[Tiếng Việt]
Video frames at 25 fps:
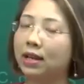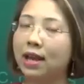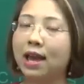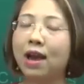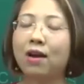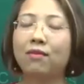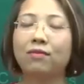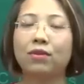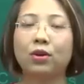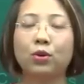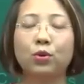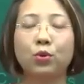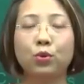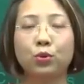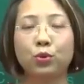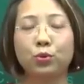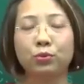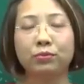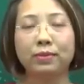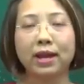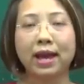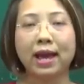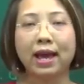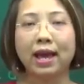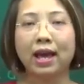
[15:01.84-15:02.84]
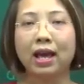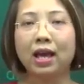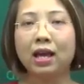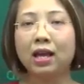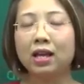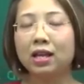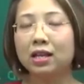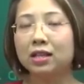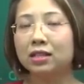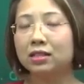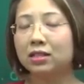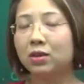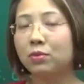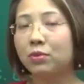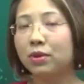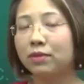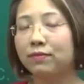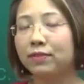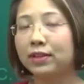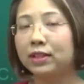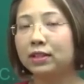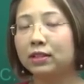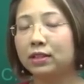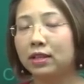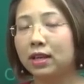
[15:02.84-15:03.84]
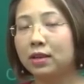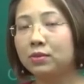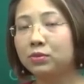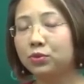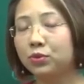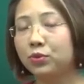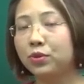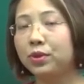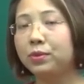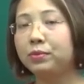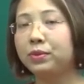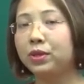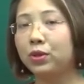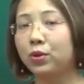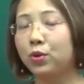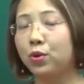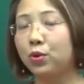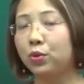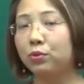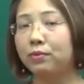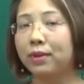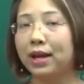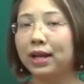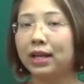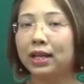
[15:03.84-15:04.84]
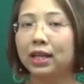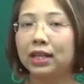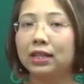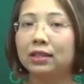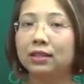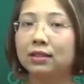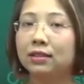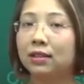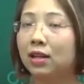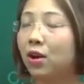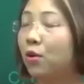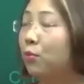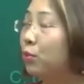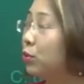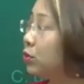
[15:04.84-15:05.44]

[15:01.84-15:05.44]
thế nào và cô cũng đã trong cái phần page script thì cô cũng đã ghi từng câu